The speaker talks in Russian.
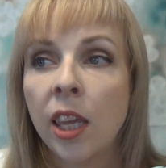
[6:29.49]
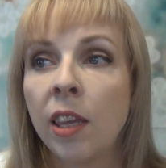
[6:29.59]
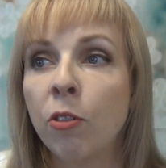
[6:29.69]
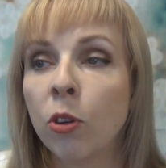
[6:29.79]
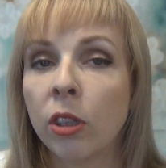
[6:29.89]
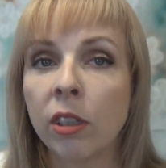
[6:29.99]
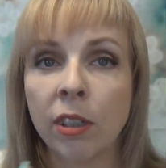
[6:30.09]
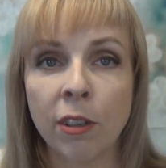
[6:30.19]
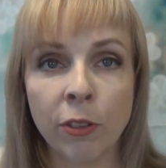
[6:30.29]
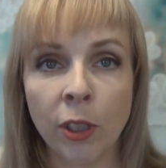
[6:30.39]
И вот
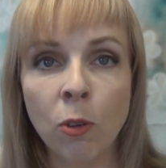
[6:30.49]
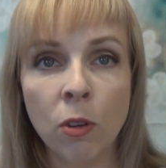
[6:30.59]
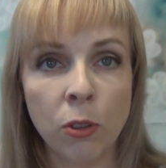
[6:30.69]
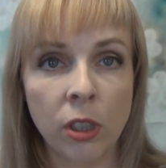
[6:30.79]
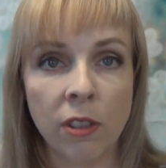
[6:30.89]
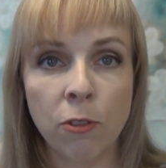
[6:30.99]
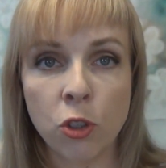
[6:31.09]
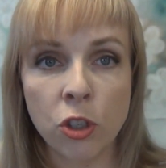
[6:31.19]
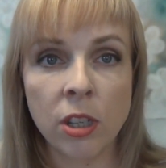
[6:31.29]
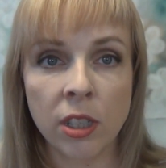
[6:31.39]
а, в такой вот этой
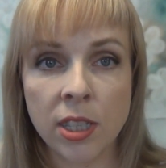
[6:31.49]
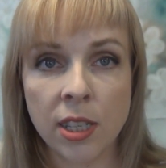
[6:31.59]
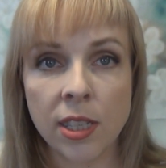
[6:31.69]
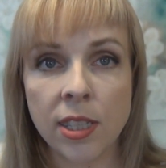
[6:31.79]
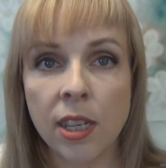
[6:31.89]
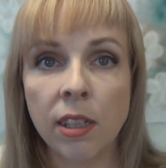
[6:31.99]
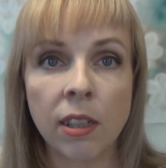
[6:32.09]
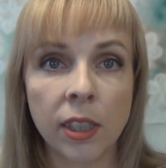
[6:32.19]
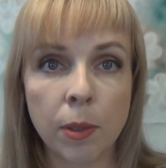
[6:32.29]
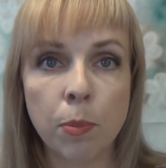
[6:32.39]
вот жирной среде
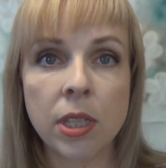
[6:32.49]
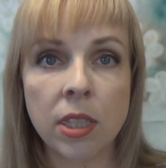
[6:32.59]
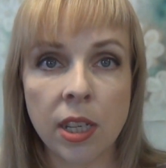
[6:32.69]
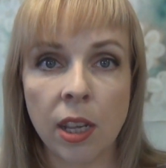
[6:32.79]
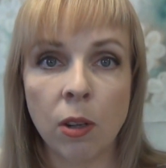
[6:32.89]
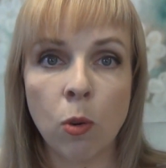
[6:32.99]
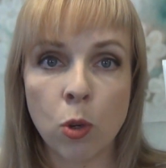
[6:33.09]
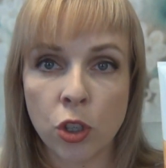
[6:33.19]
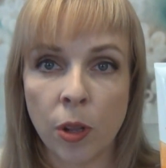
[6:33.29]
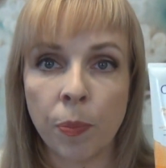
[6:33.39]
как-то быстрее
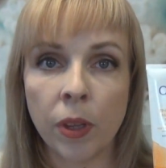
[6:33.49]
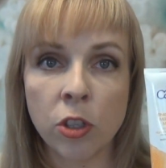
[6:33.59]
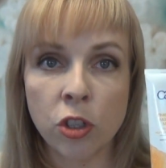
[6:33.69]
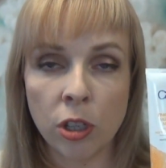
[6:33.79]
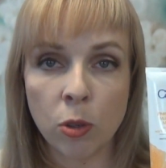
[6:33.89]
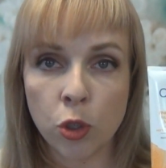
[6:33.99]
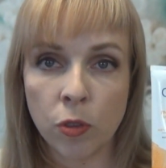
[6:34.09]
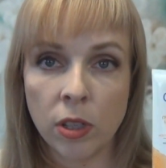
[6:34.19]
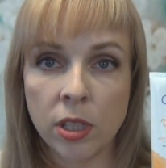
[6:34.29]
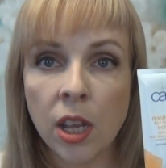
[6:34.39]
кожа
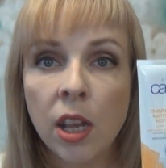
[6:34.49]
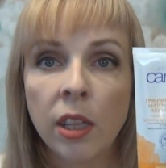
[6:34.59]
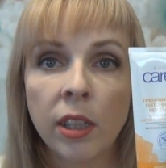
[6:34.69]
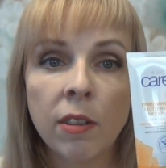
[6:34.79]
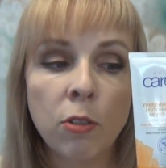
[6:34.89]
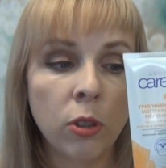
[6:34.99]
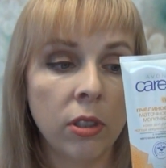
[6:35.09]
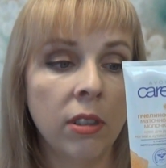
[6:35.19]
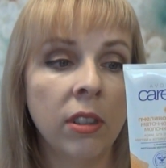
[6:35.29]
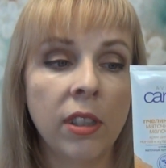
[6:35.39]
отшелушивалась. Так
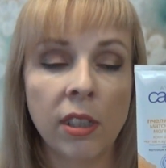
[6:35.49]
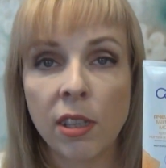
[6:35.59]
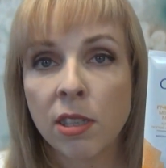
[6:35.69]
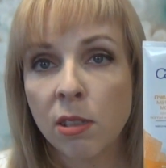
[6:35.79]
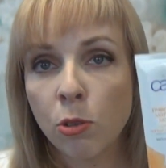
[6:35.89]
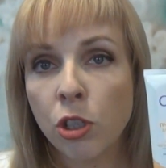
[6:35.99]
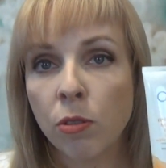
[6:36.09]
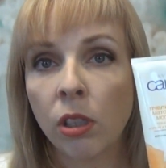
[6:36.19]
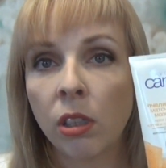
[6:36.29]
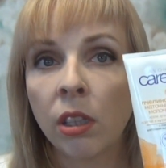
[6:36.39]
вот, на такие
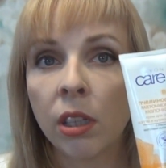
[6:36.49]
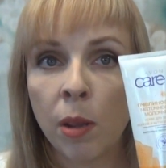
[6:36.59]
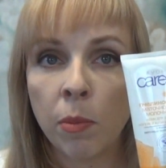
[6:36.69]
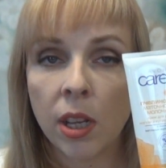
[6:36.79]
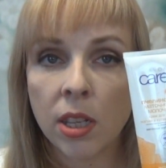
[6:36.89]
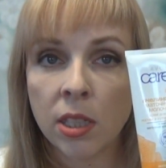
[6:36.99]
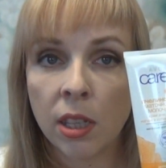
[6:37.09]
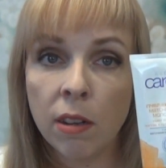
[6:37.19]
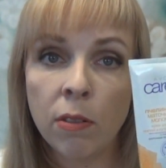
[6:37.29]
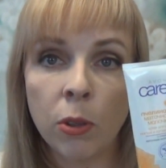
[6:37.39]
случаи вот этот крем я
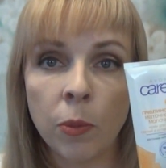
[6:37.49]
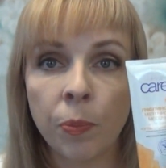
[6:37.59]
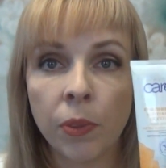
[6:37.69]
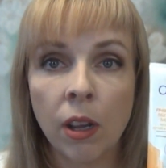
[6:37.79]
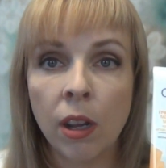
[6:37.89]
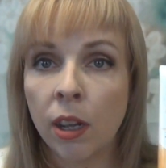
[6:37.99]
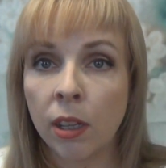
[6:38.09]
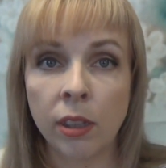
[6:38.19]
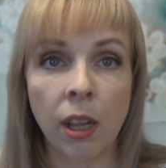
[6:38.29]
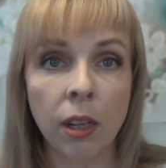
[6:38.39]
оставлю,
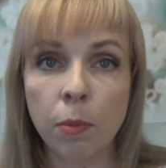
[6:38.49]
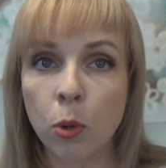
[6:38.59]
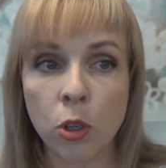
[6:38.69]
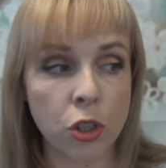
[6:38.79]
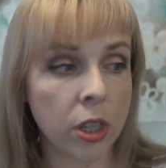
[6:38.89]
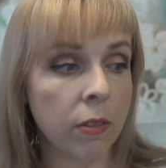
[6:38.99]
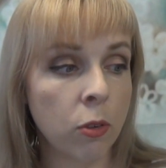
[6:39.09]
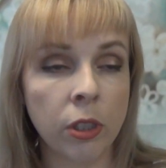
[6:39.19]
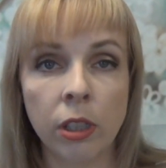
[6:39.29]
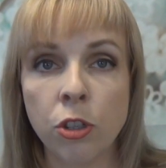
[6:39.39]
а так больше
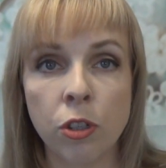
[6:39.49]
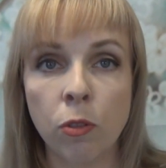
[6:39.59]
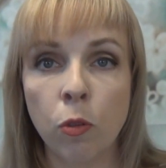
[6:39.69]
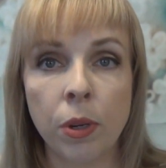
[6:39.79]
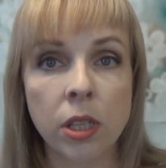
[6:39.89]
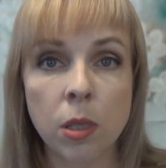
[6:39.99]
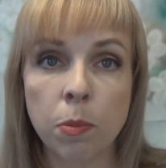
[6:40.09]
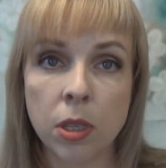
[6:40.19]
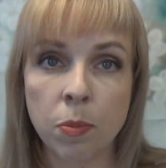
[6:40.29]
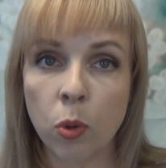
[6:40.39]
его ни для чего, в
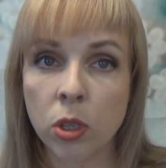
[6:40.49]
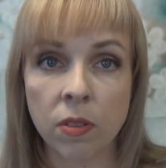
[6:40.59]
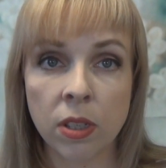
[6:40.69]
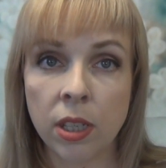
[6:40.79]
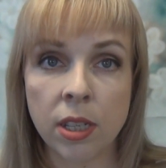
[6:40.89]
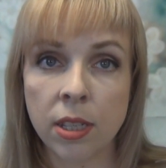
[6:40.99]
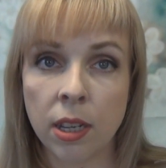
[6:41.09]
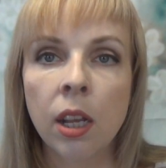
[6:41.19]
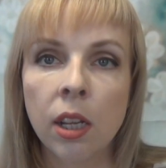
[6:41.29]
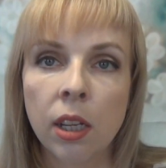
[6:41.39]
принципе, использовать
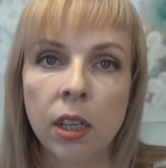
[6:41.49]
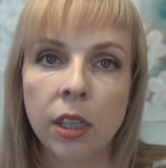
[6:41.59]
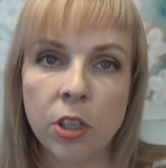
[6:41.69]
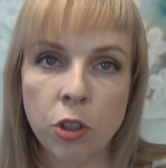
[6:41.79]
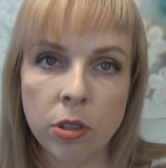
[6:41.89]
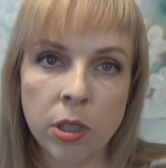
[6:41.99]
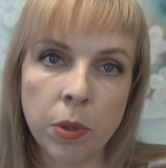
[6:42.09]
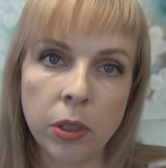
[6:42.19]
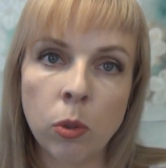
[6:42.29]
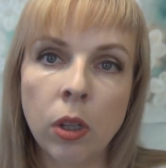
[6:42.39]
нельзя. Еще один
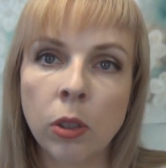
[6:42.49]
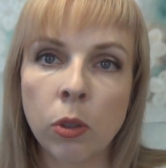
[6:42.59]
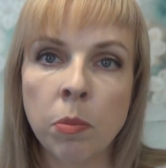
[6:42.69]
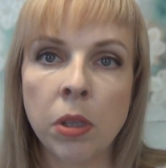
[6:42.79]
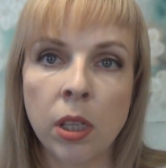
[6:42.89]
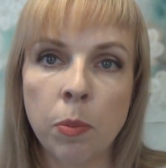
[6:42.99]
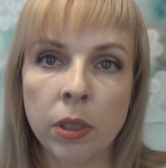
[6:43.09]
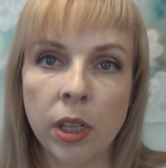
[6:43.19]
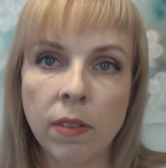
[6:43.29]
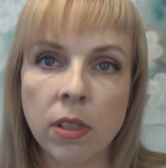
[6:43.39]
продукт, который мне не
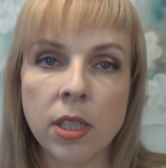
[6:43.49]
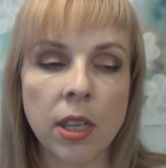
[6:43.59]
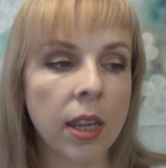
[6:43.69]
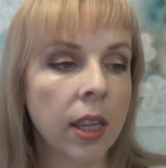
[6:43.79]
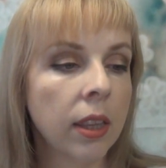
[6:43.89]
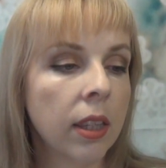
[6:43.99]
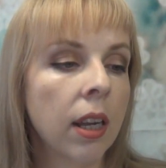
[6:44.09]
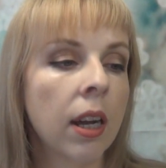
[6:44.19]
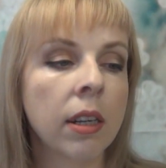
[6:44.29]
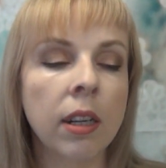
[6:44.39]
понравился,
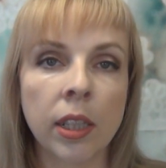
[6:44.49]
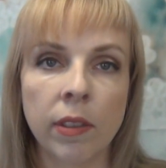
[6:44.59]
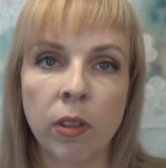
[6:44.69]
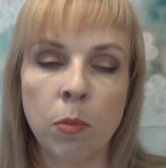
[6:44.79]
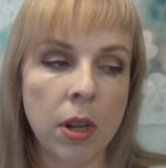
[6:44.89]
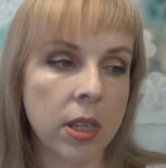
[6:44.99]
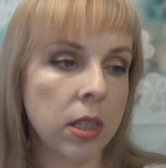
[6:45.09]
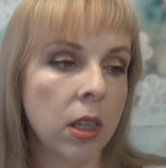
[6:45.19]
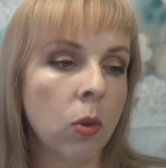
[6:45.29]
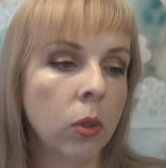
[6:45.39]
это органовое
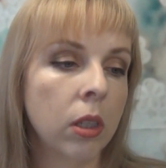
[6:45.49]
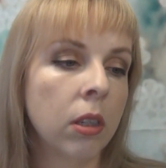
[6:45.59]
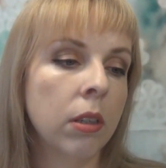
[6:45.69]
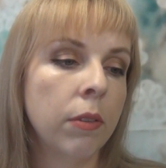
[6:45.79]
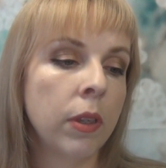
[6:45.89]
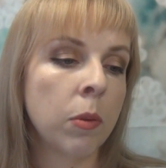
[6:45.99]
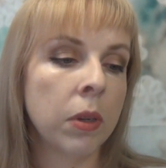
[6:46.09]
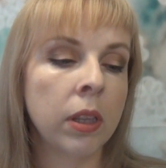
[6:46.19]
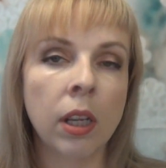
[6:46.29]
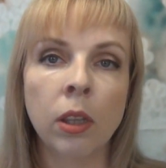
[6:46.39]
масло от э,
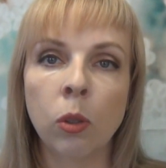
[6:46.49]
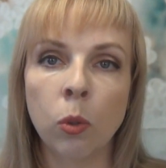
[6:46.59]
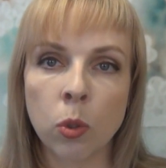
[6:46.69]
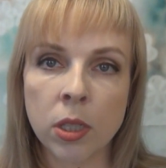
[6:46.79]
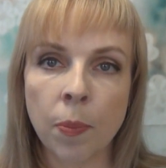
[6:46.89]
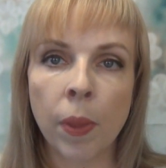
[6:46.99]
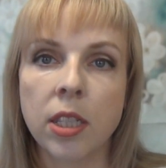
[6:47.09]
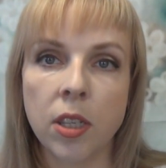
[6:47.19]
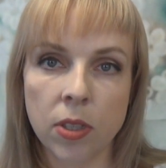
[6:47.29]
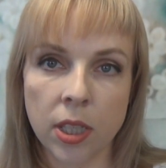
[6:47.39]
фирмы Natur's.
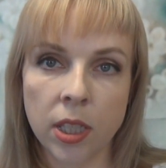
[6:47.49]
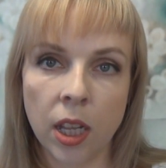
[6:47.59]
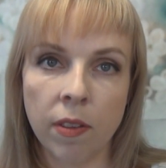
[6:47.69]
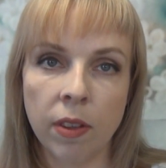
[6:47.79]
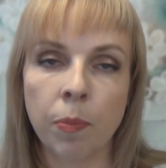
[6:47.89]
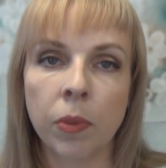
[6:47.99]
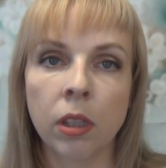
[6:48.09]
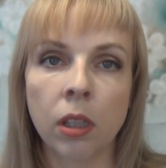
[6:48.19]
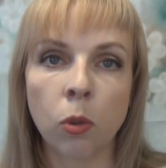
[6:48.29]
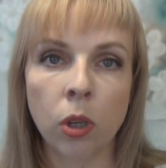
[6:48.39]
Здесь в составе
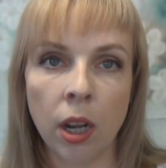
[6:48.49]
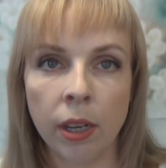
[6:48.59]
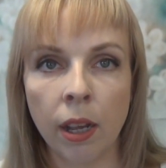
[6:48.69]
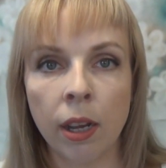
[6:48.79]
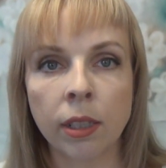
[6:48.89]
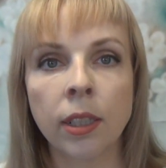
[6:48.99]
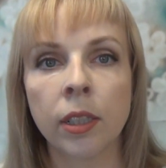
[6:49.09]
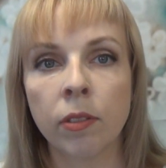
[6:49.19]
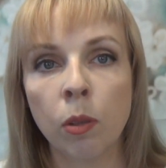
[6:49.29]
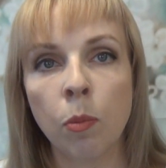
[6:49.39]
натуральное
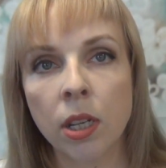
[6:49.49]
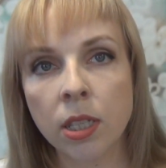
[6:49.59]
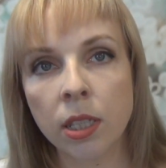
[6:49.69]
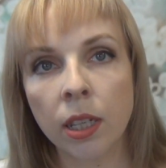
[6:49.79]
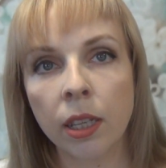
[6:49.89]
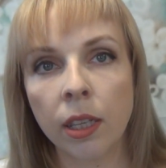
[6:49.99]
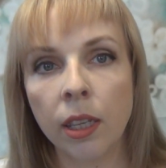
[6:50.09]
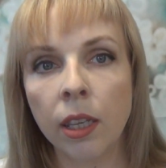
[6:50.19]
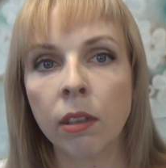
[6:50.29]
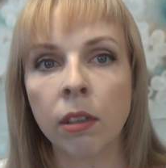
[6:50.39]
органовое масло
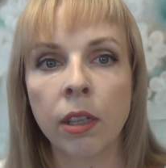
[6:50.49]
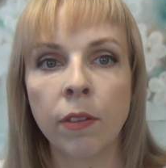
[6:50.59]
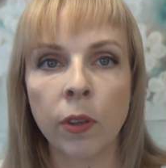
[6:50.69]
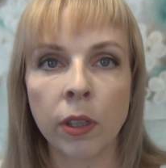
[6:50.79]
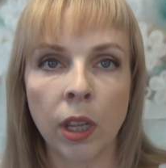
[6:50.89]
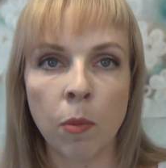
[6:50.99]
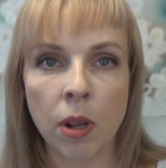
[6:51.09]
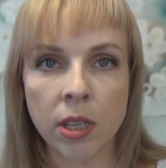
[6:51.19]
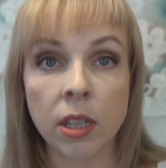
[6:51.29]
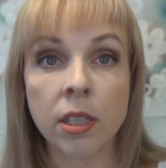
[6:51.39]
и э, эфирное
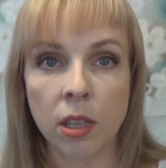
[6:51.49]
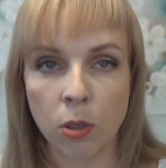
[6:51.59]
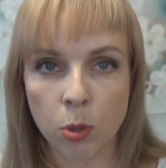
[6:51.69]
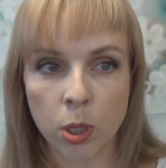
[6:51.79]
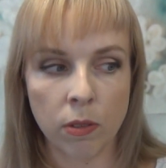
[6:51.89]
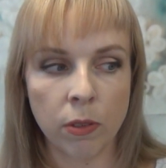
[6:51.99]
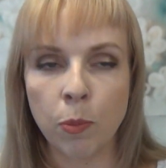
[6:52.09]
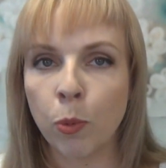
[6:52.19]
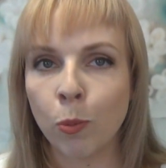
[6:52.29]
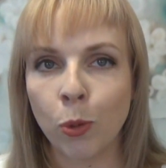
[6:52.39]
масло цитрусового.
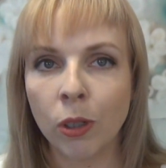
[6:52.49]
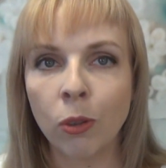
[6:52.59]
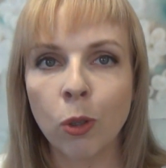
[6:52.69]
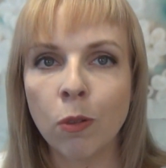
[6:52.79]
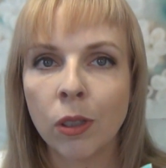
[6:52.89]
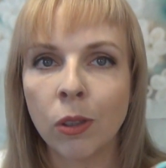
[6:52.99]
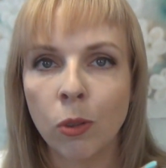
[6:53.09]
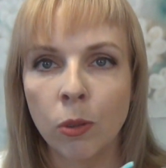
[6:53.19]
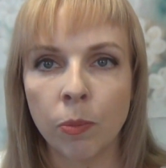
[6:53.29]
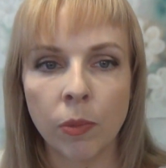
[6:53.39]
Не помню какого,
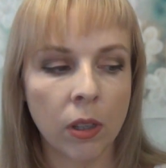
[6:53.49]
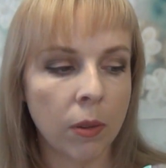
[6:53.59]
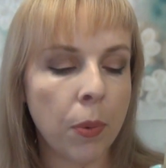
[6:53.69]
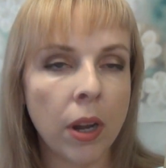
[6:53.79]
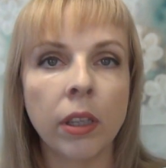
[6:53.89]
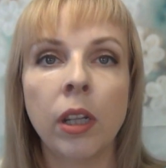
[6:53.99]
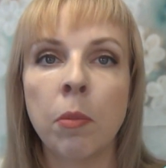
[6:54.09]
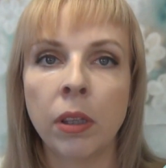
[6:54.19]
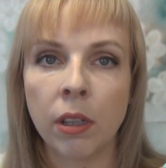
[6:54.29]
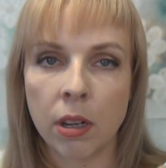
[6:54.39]
но э, пахнет
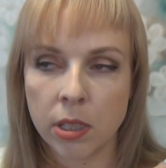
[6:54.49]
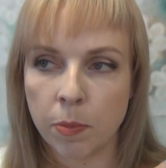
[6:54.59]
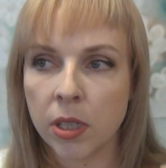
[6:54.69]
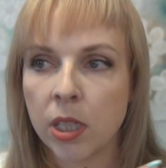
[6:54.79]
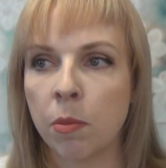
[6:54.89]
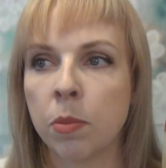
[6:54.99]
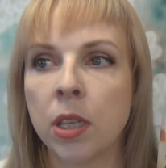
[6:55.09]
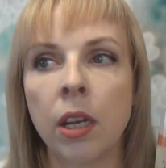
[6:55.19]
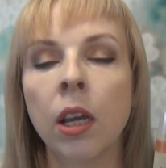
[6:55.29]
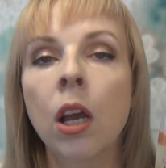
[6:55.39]
лимонграссом на самом
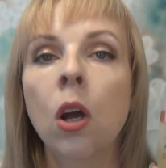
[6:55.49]
деле.